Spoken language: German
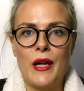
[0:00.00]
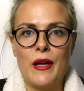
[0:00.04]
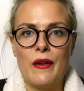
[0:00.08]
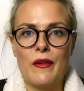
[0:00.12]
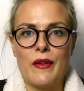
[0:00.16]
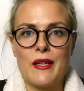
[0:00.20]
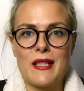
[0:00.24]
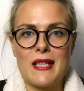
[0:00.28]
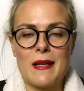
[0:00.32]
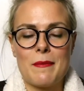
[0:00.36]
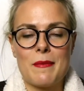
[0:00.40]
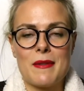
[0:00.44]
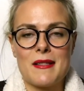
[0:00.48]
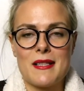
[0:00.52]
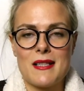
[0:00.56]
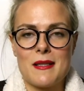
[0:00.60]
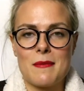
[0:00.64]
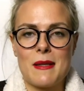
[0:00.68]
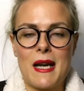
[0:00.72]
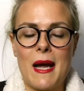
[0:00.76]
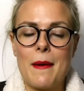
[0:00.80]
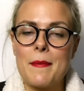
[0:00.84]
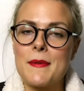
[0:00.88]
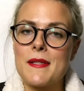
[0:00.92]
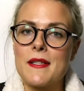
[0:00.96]
Und ich habe das jetzt
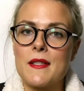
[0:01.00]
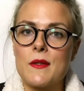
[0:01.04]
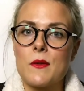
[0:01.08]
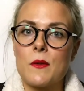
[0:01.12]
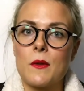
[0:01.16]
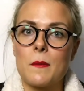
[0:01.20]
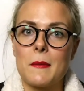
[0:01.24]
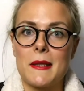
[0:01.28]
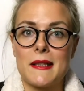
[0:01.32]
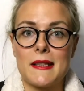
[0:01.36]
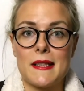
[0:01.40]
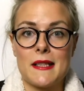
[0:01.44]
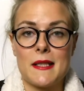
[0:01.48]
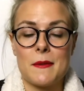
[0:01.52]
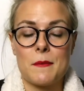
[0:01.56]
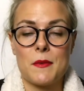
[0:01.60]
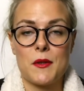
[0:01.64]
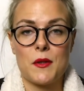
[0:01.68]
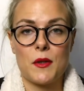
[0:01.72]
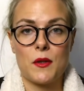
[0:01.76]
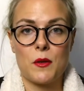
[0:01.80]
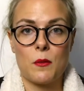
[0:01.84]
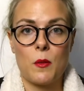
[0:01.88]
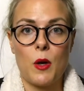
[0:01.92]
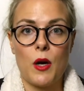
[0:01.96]
mit Absicht so gemacht, dass ich
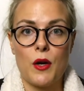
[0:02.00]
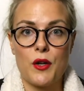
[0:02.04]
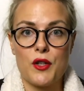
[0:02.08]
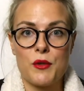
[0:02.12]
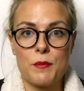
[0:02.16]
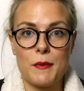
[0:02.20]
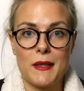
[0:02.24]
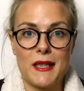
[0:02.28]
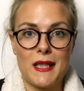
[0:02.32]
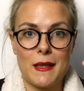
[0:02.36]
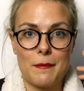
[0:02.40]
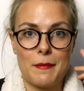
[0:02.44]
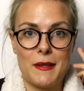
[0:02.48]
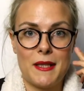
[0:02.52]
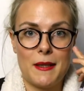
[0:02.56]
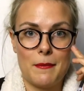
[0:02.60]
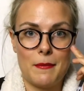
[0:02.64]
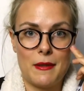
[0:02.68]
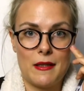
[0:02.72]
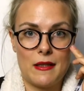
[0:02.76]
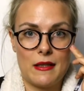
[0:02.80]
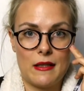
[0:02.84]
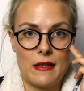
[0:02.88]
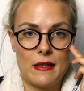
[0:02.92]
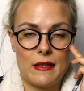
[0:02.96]
mich heute Morgen geschminkt habe, hier
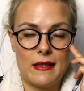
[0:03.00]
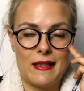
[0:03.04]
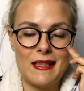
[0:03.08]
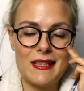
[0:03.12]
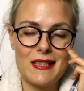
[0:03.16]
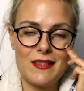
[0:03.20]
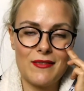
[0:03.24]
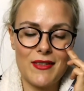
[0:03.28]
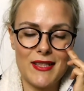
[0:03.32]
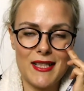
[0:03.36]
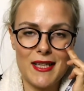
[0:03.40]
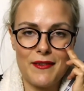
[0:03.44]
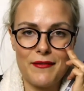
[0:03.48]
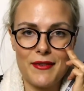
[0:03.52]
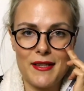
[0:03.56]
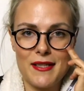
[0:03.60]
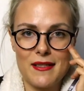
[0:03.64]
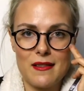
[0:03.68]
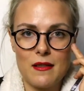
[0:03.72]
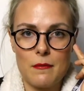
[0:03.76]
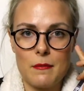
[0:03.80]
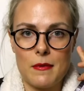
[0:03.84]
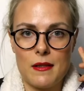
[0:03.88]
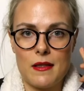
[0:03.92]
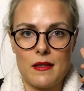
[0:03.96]
mit nicht
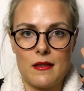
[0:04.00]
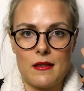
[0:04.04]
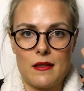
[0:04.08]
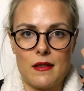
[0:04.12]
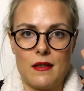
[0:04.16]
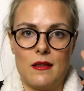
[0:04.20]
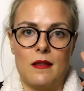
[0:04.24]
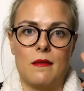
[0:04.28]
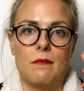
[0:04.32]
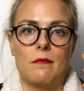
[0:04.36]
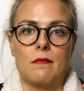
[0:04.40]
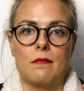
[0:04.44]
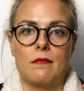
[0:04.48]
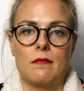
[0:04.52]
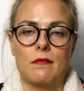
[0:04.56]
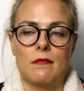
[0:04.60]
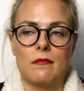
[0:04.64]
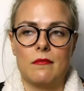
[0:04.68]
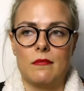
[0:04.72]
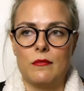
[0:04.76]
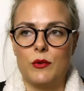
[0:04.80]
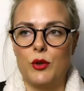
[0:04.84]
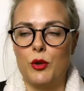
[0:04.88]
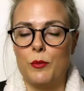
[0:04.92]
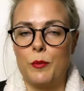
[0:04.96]
wasserfester, mit ähm,
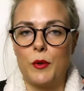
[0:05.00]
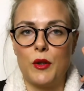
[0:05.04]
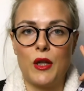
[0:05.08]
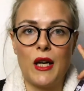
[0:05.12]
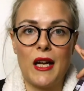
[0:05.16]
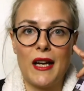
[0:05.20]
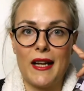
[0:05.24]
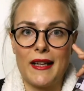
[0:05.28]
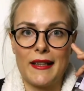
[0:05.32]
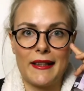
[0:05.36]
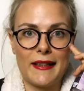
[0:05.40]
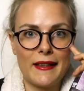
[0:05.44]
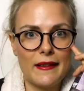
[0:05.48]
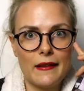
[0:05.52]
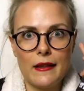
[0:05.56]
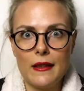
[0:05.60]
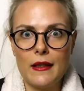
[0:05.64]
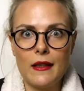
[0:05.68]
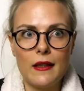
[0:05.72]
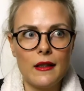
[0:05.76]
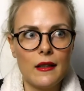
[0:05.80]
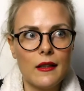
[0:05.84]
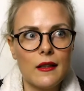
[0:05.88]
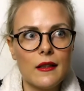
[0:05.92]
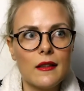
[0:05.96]

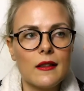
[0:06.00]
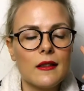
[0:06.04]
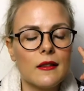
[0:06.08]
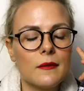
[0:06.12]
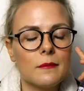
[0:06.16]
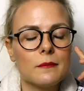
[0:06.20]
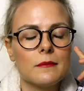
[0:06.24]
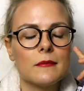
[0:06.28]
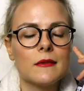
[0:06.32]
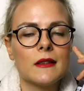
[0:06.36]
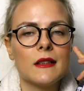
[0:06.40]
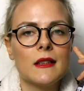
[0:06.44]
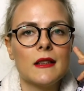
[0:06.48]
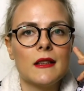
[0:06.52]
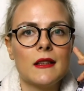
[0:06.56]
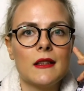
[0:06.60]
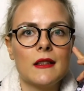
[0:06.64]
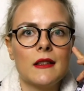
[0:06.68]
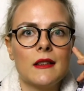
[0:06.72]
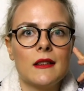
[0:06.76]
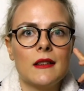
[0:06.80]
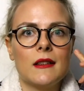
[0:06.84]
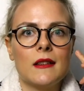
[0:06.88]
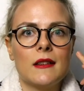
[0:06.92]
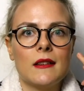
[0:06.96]
hypoallergener ähm,
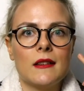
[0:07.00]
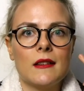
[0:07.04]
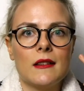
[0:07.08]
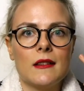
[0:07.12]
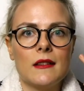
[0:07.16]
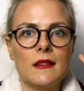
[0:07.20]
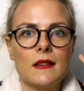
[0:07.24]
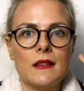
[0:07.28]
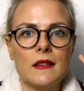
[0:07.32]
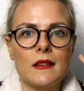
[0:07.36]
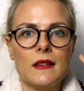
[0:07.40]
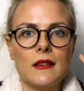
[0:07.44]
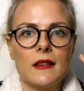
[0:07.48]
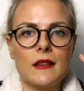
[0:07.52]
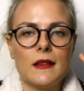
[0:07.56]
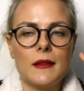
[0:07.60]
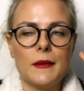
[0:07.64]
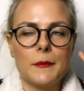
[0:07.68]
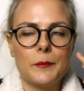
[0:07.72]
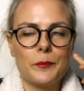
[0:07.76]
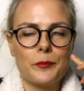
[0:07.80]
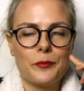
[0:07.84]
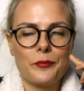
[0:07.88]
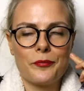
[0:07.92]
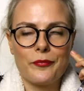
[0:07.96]

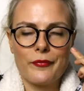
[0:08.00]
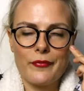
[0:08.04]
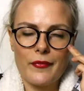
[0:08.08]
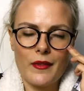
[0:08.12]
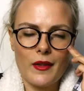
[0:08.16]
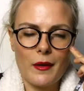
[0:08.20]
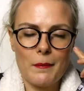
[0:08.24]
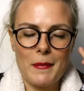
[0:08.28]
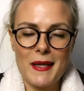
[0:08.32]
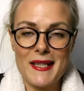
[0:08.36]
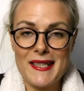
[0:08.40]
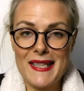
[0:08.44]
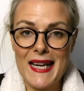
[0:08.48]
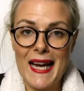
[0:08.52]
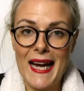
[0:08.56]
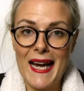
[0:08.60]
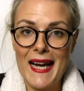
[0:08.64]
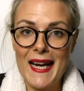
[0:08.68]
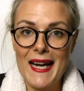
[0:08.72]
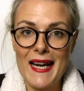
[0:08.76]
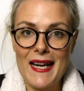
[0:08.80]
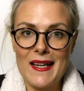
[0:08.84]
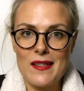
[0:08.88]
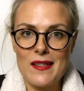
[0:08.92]
ähm, Mascara,